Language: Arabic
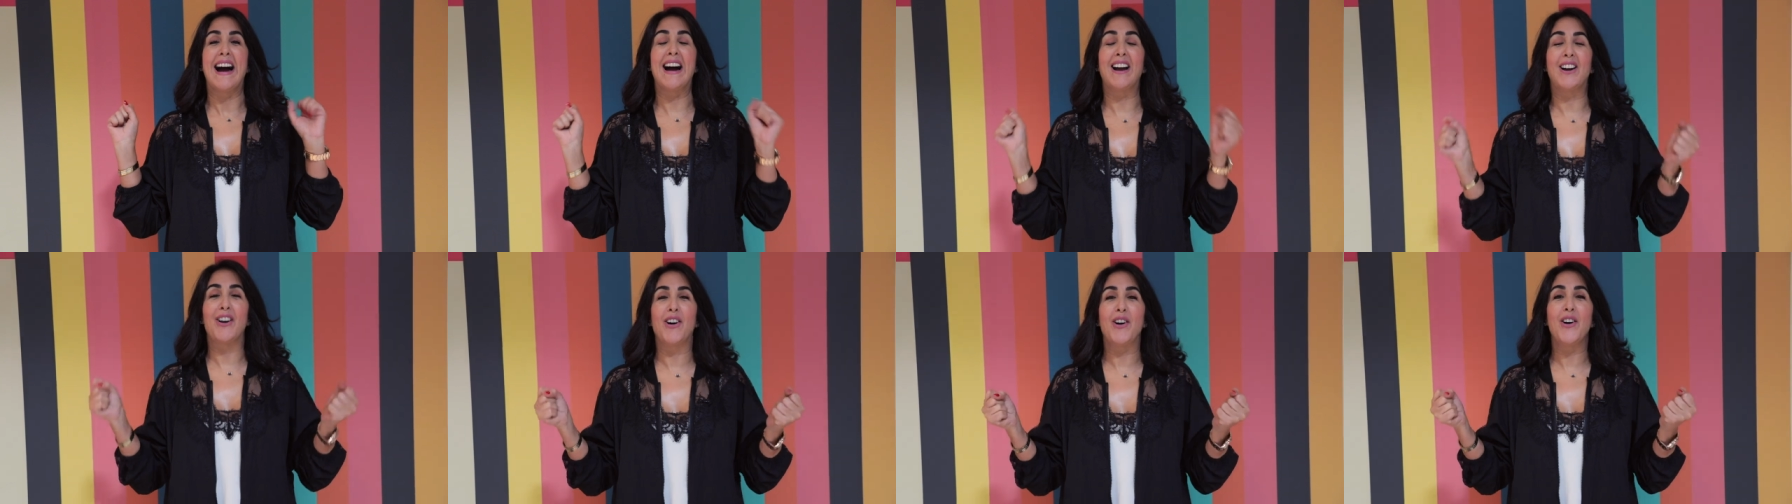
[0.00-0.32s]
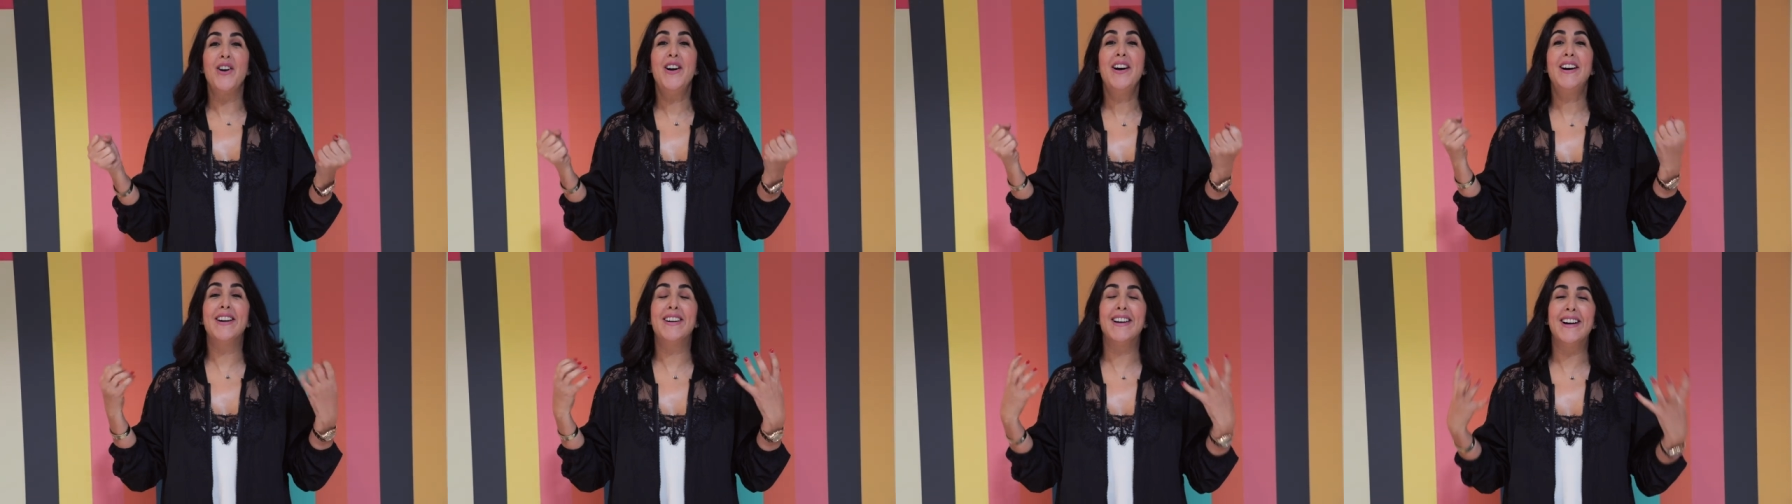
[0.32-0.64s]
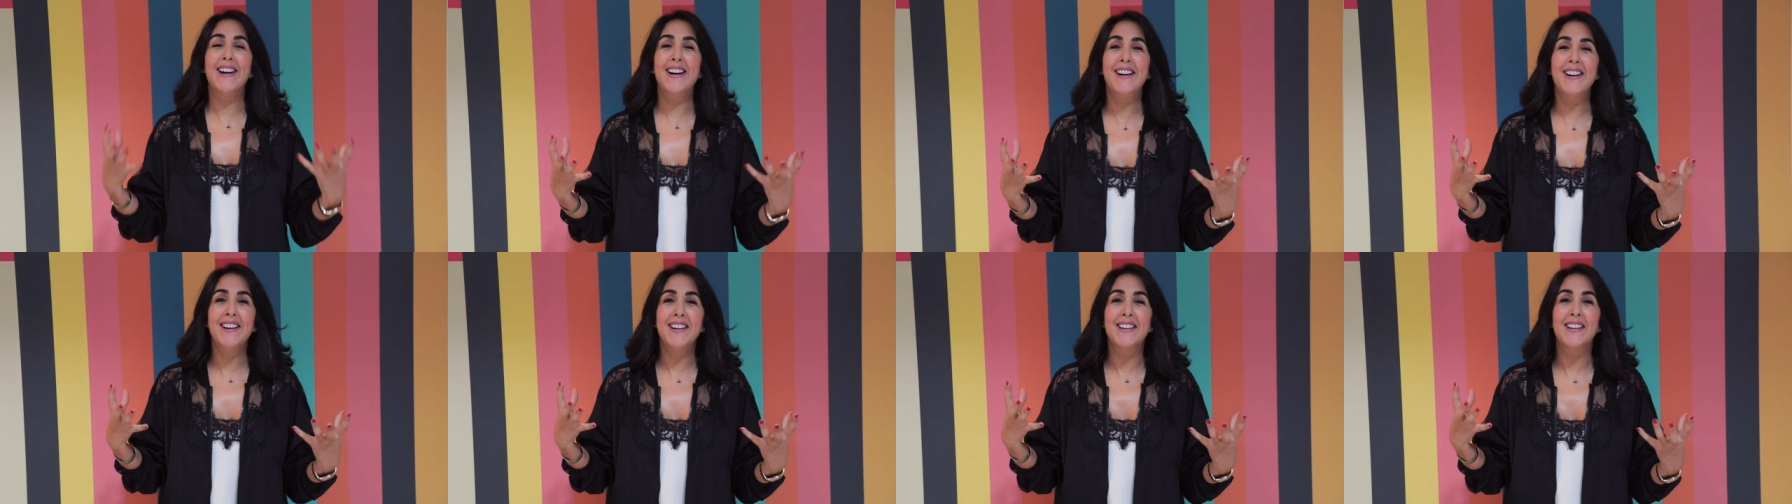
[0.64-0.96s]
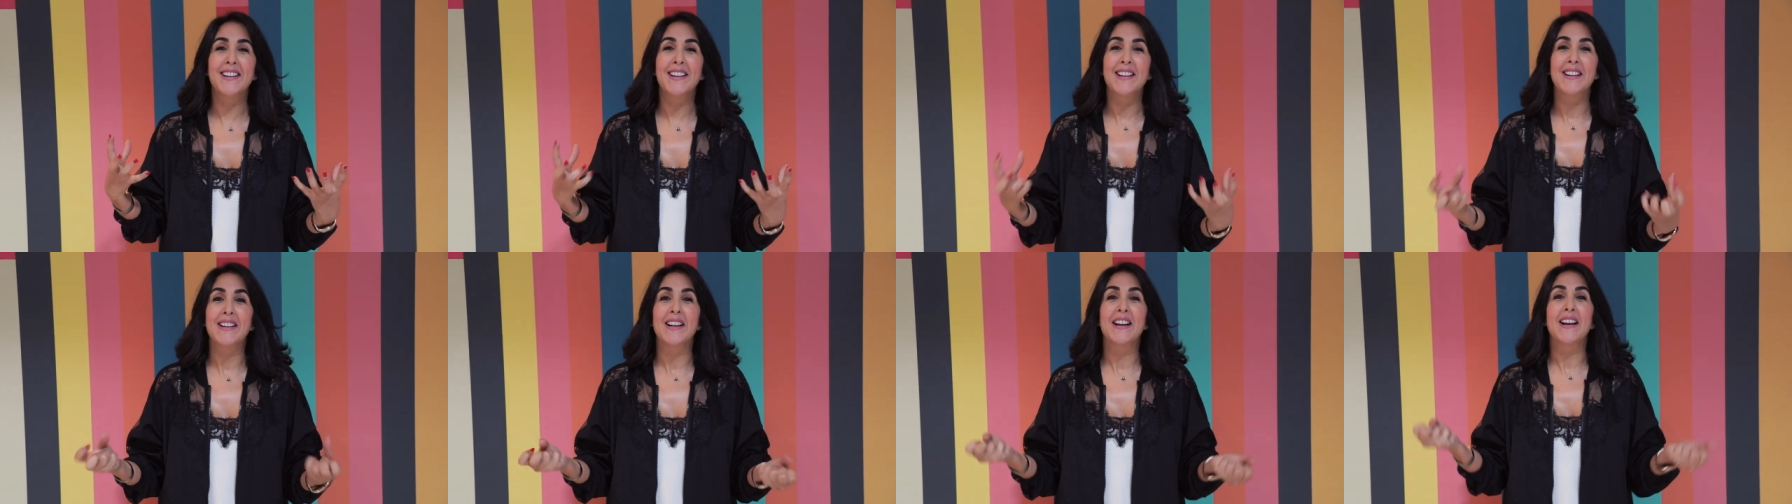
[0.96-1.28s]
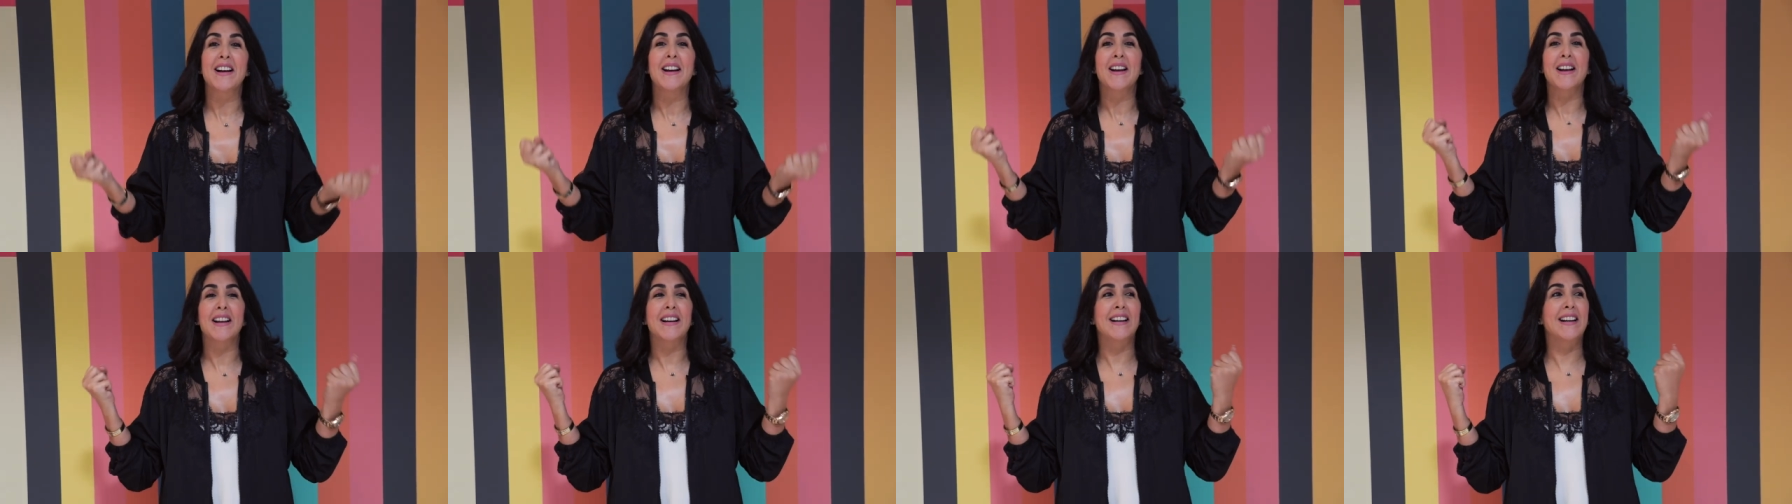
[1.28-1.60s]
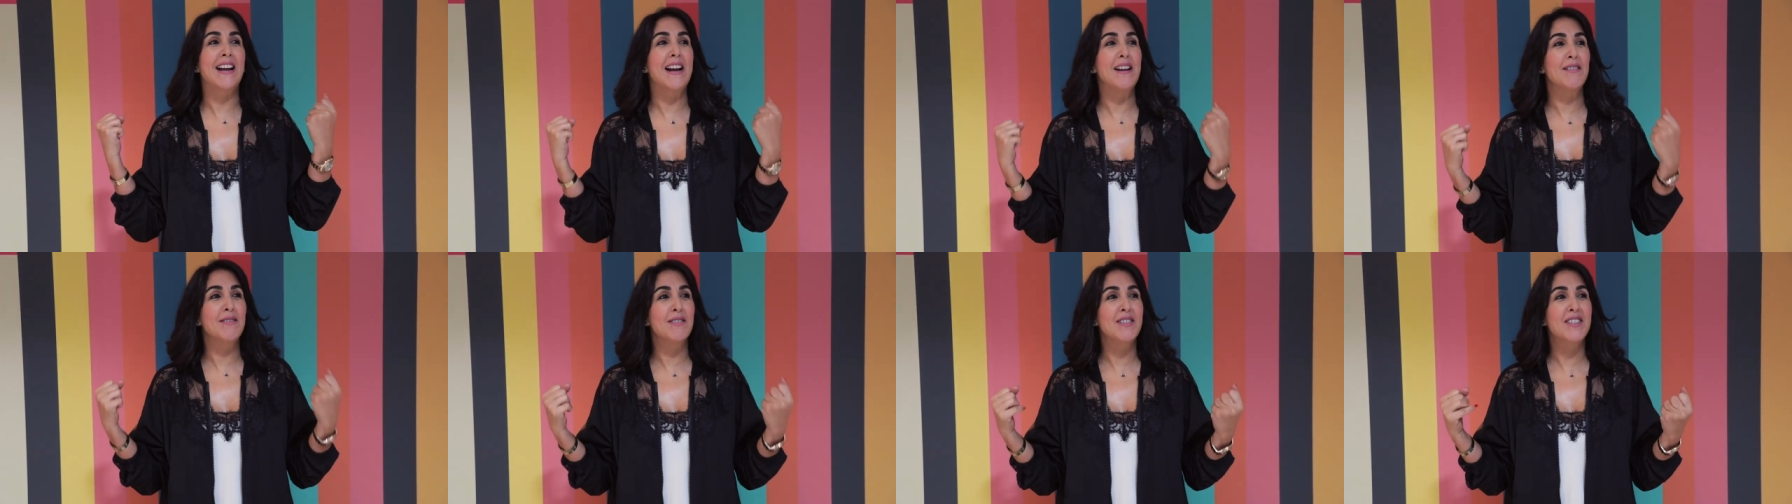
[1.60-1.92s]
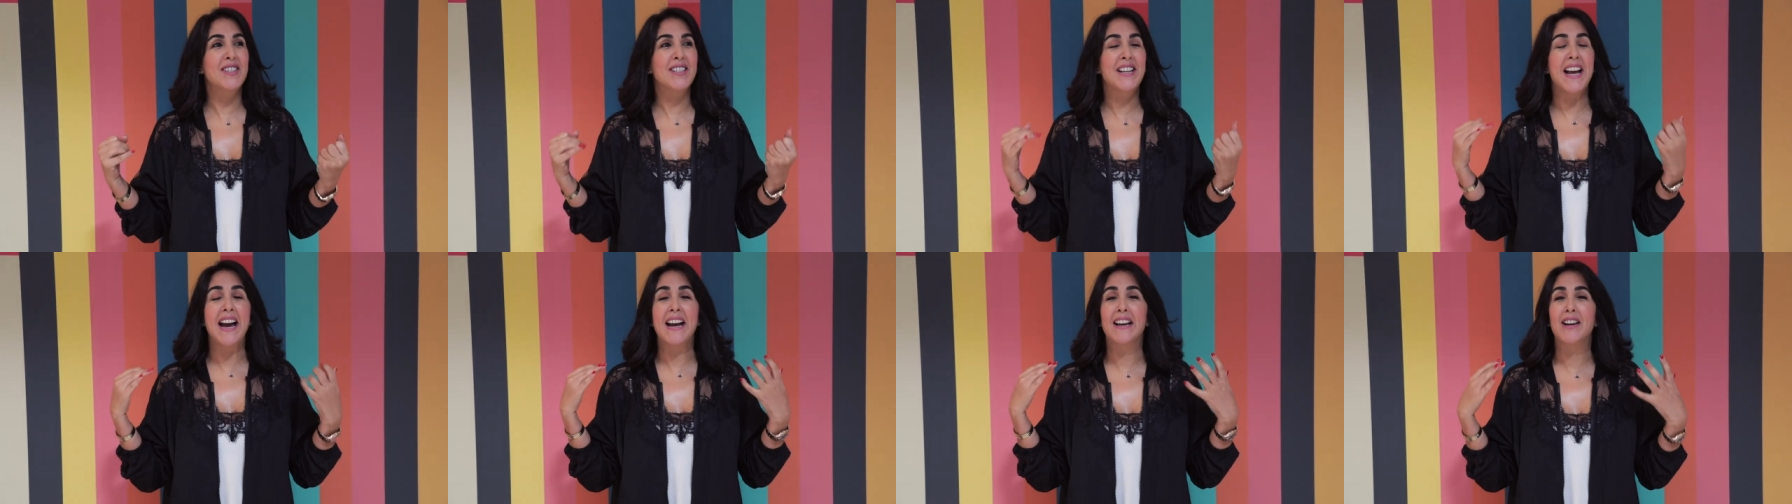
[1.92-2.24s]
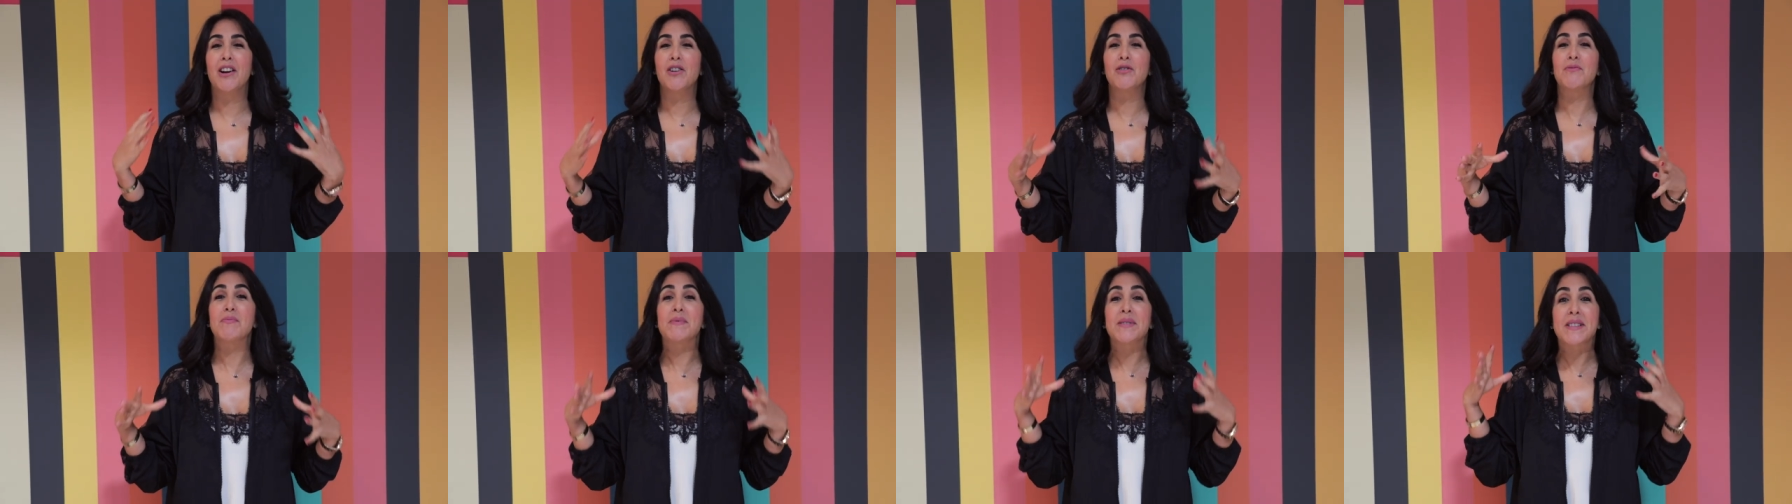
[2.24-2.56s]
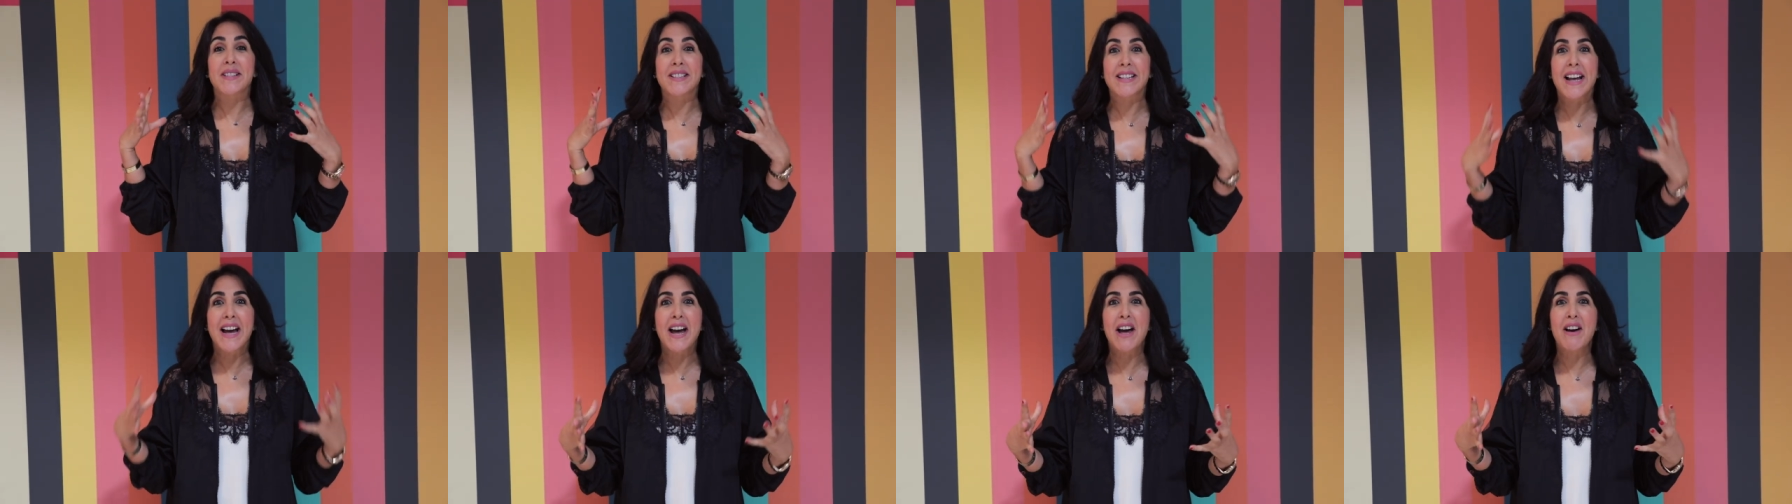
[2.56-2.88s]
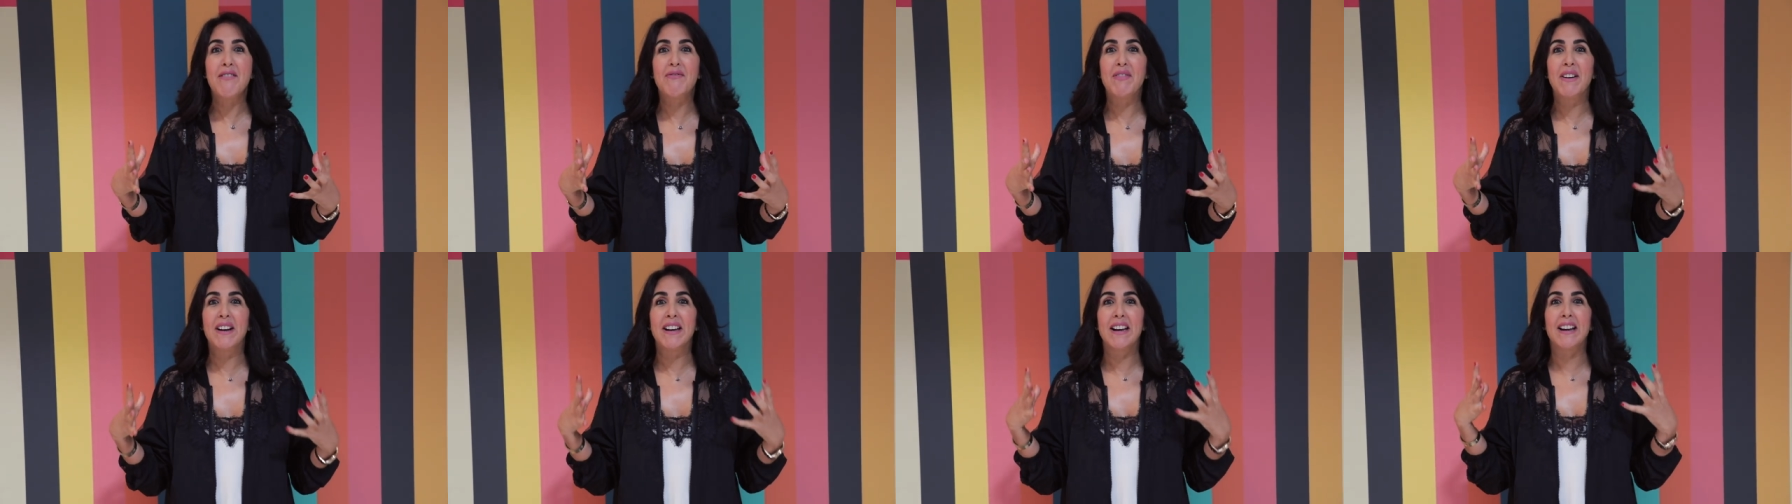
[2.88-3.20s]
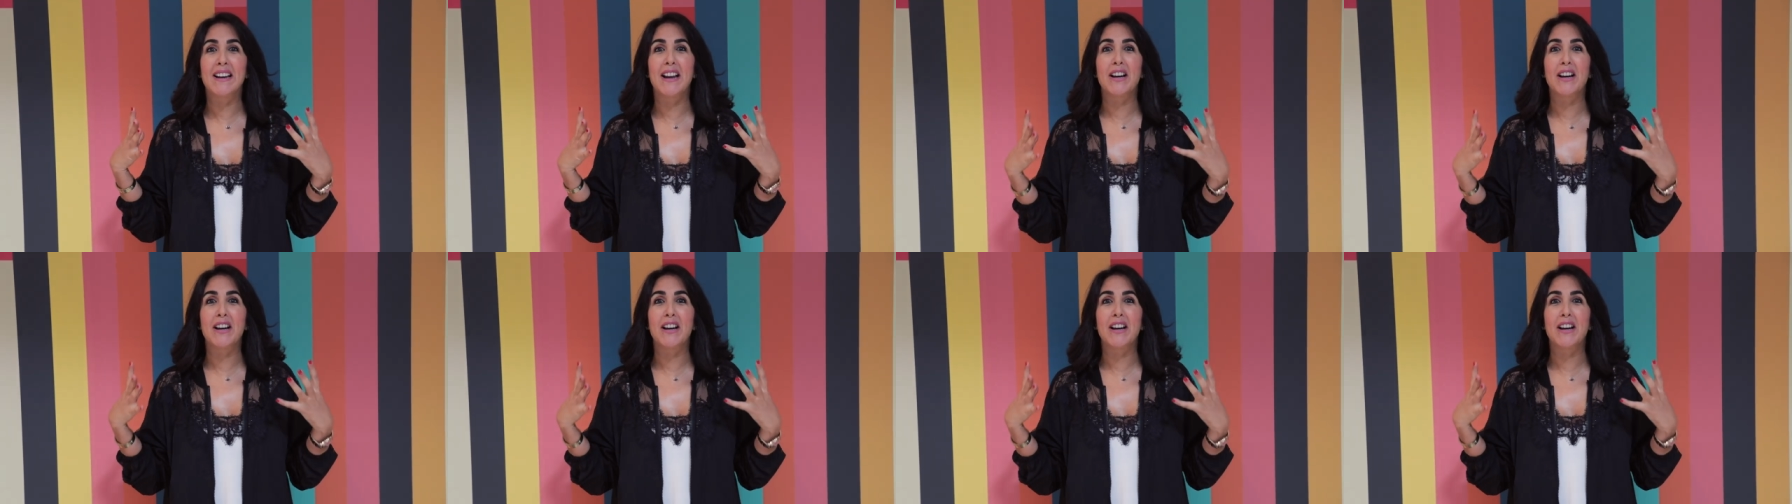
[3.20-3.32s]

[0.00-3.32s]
الوغ حنا كنتكالاو بزاف على